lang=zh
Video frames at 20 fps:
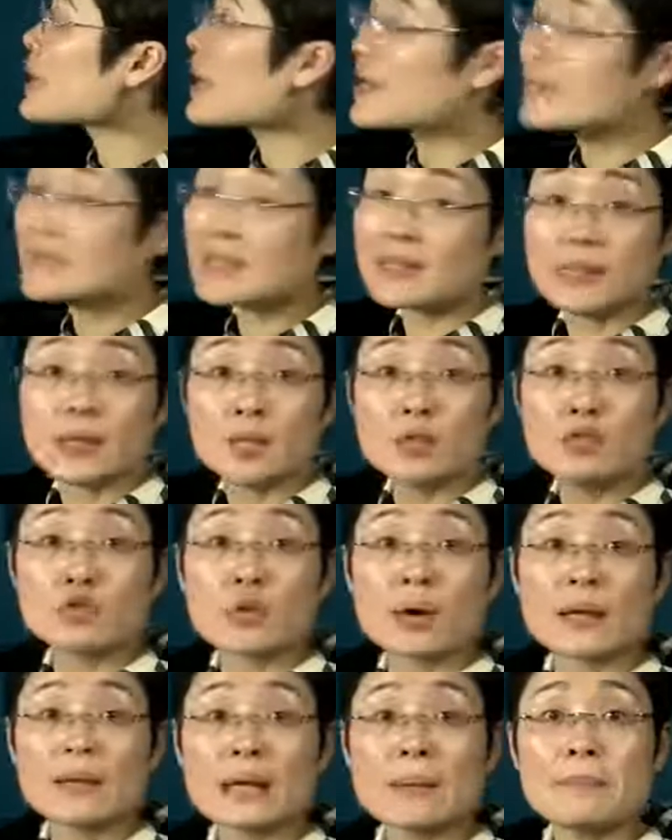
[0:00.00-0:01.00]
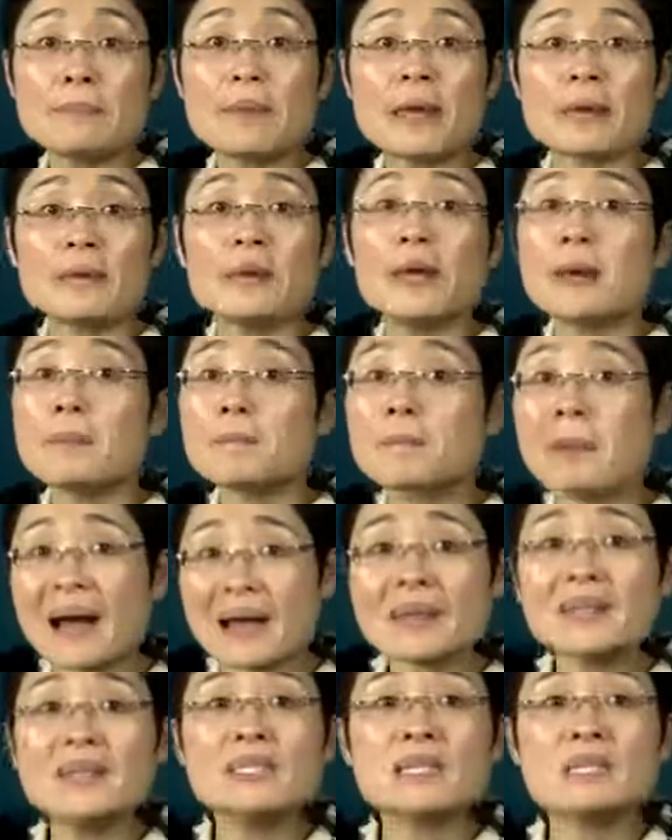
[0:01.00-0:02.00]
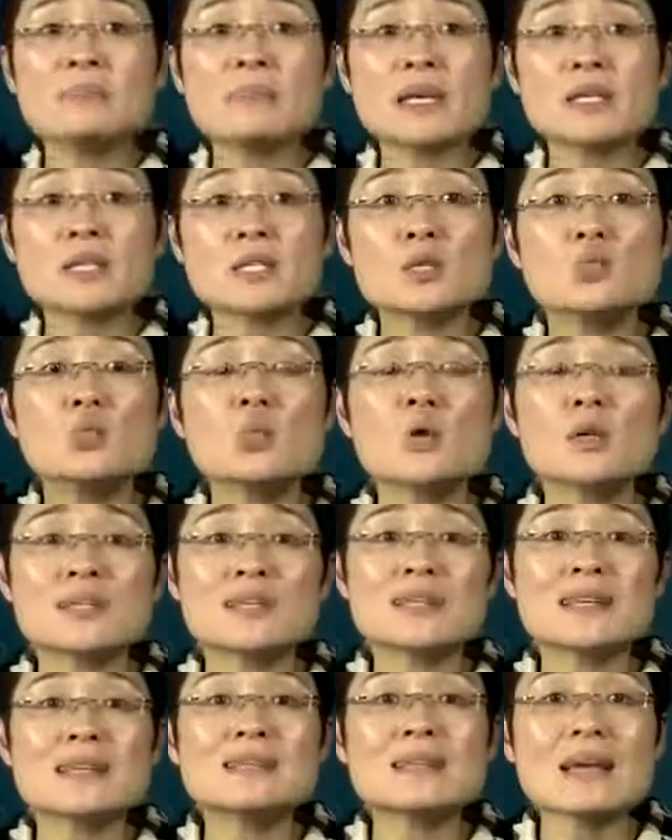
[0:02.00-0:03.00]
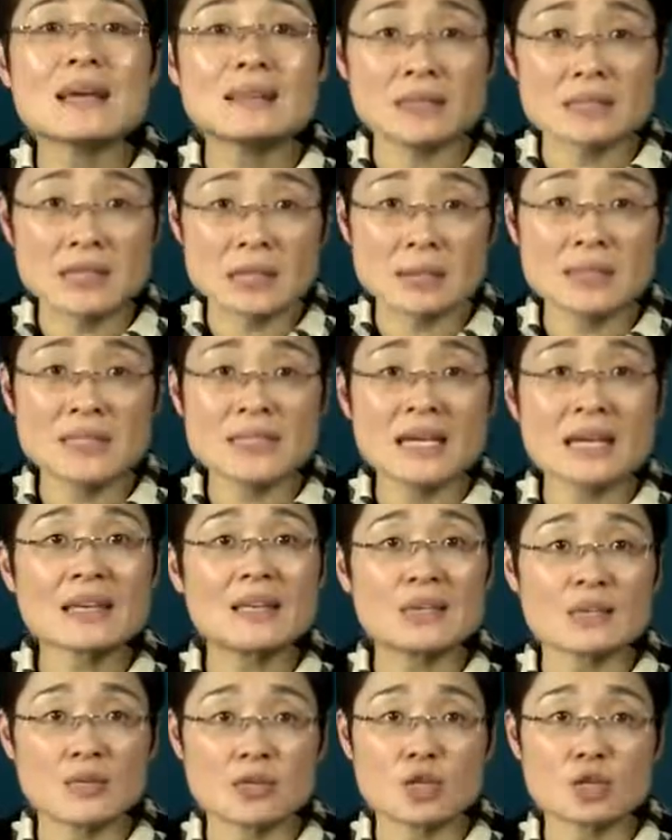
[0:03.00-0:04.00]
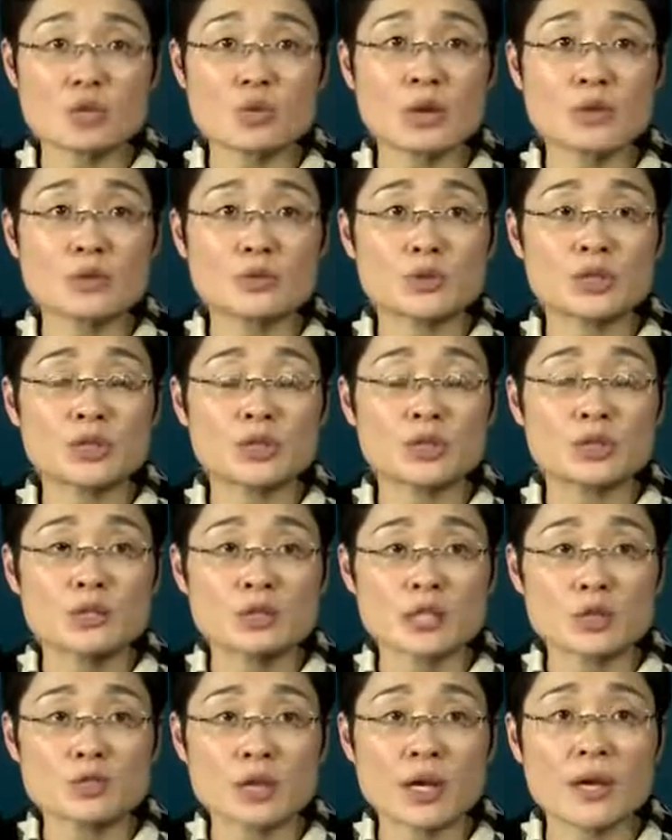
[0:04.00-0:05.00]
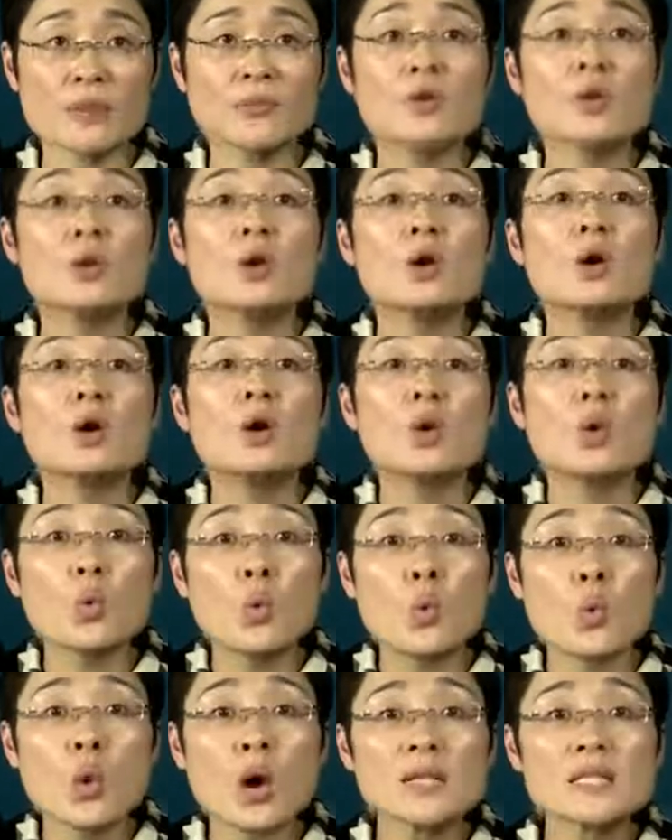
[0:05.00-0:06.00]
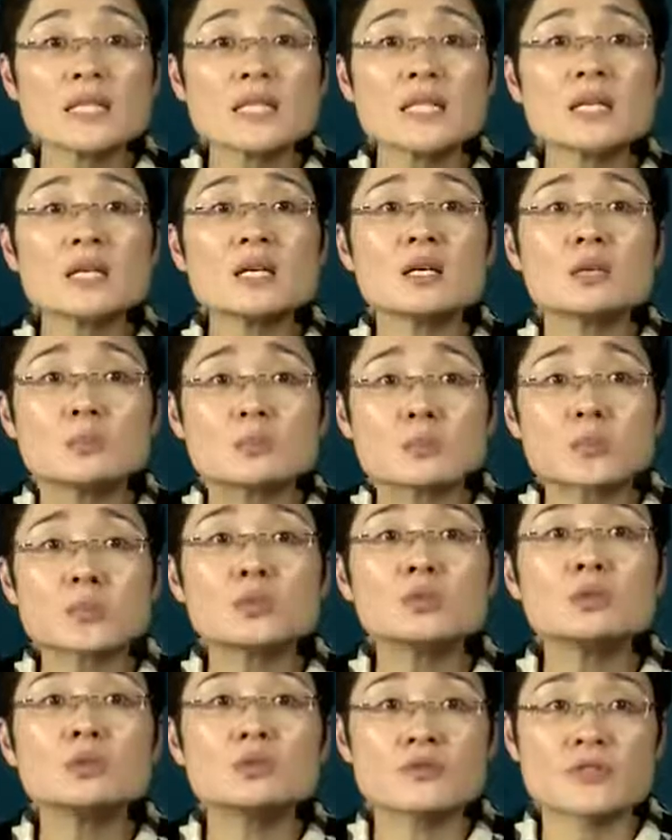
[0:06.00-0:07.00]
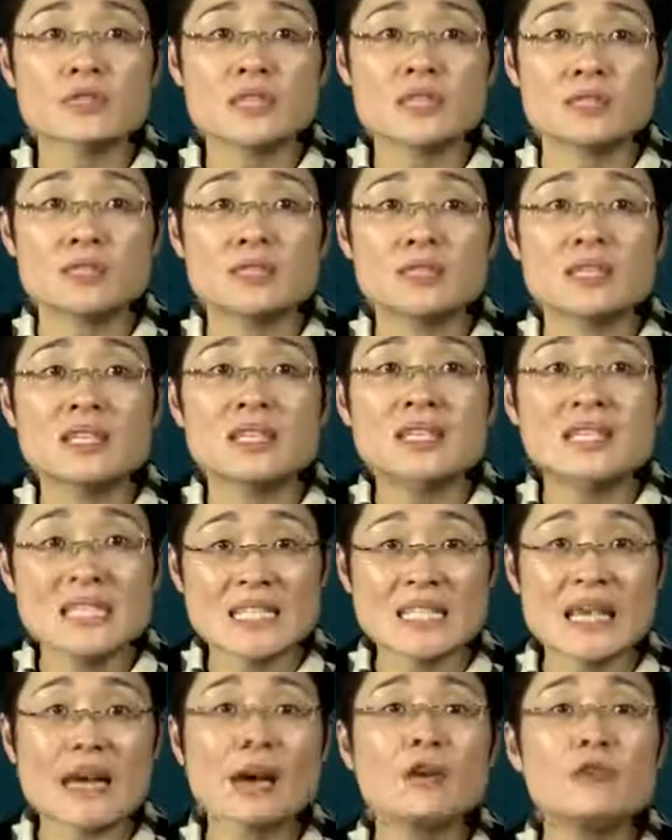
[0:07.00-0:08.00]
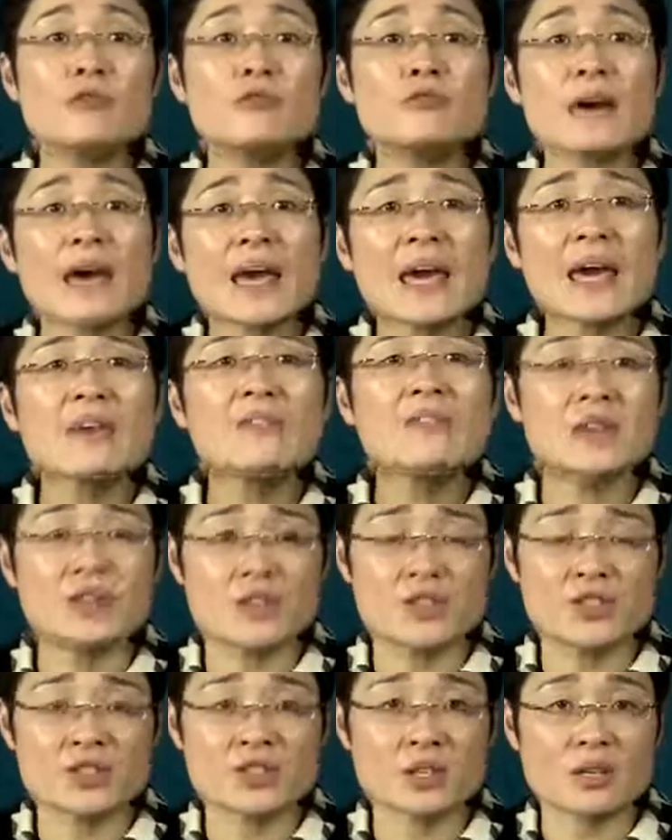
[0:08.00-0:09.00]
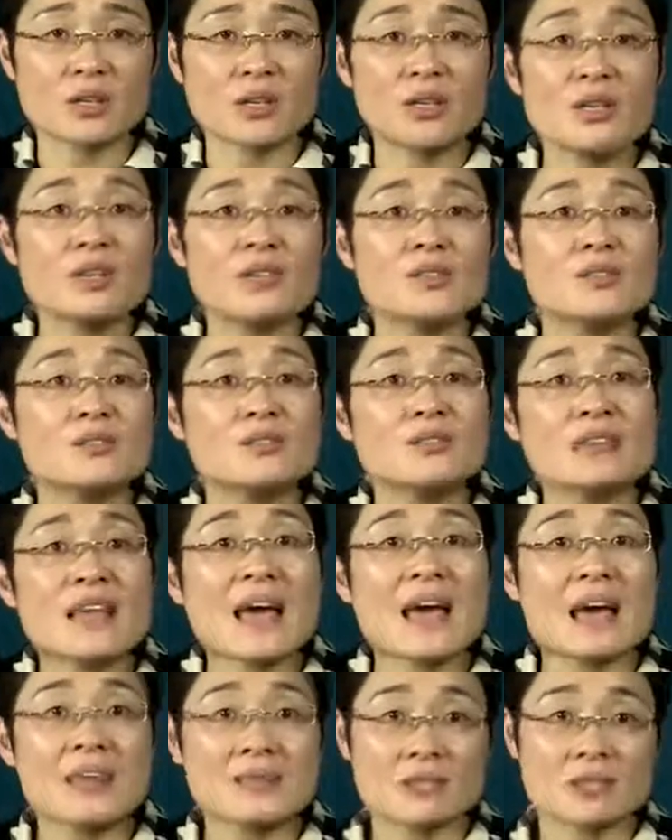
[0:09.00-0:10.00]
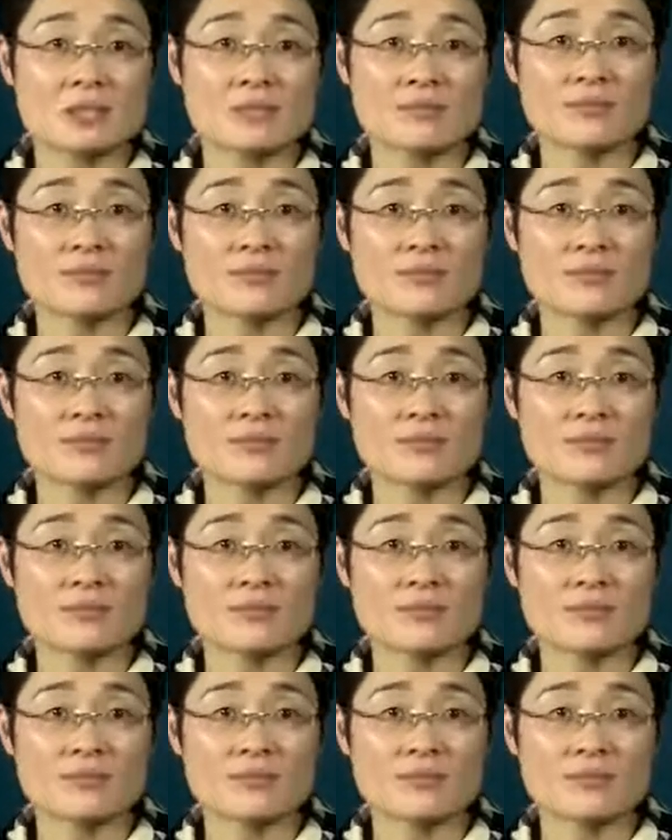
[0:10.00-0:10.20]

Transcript: 一下第一句话，来变，把 it 变成 what，在 that 前面加 is，这句话就是张嘴，What proves self-evident is that。